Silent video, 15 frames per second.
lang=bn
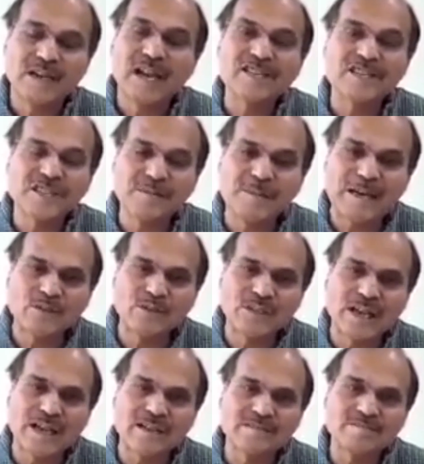রাষ্ট্রের
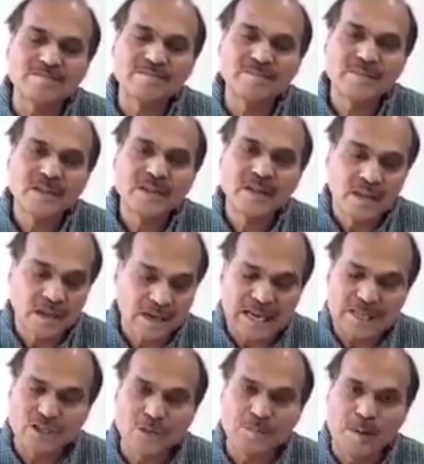ব্যর্থতা
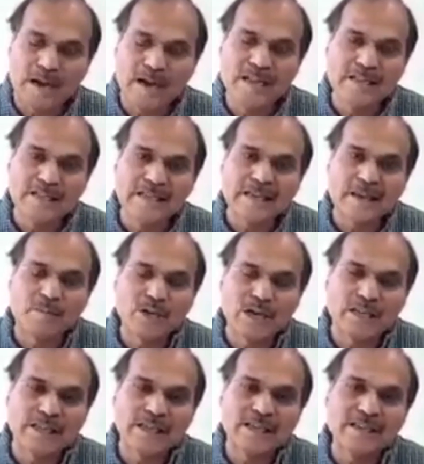রাষ্ট্র পারেনি তাদেরকে
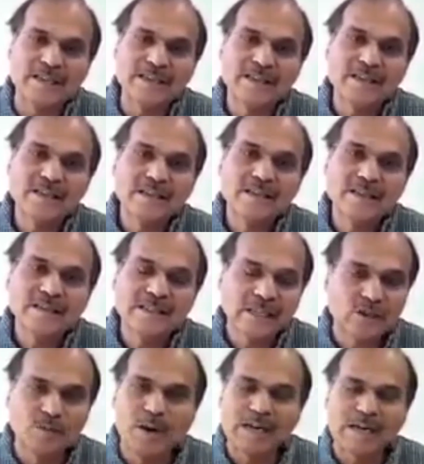বোঝাতে যে
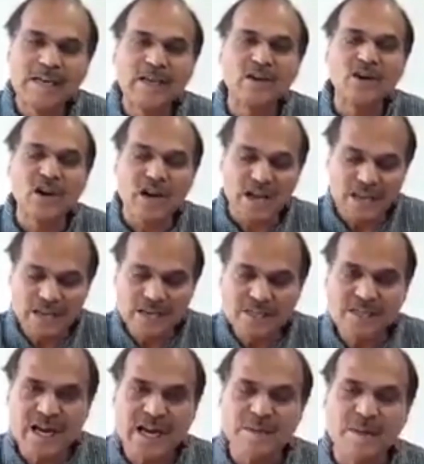তোমার গৃহ না
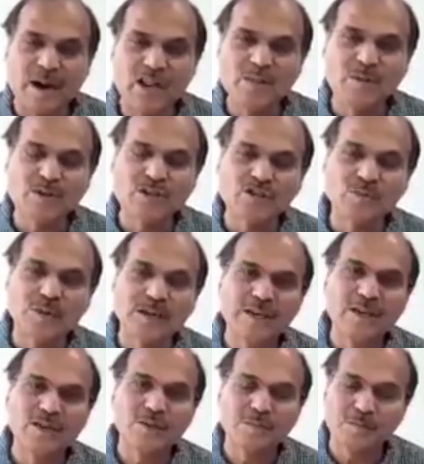সারা ভারতবর্ষ তোমার
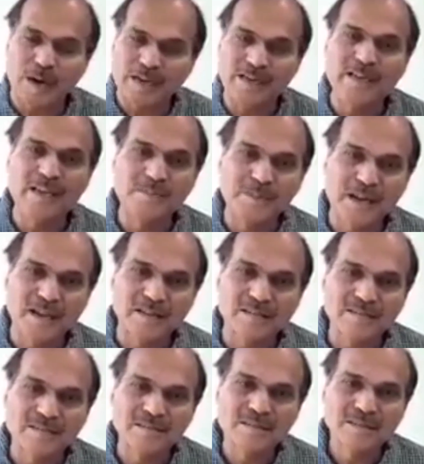গৃহ পারিনি আমরা
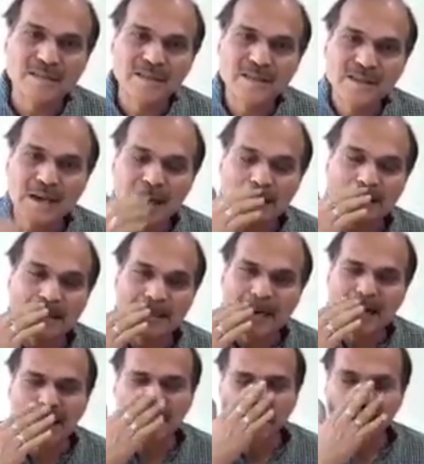আজকে
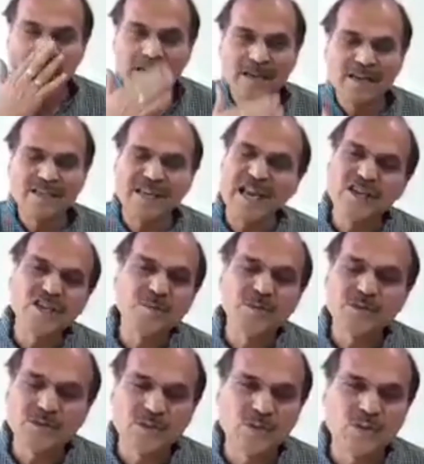তাই সেই
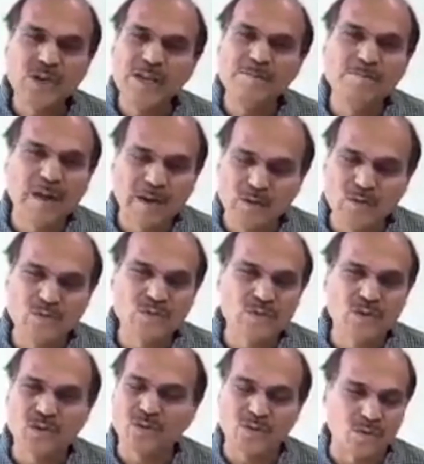সমস্ত গরিব মানুষ
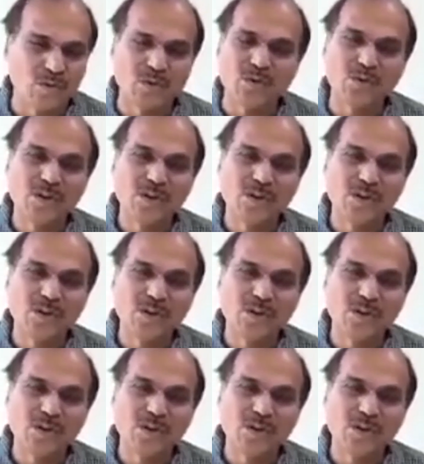ও ও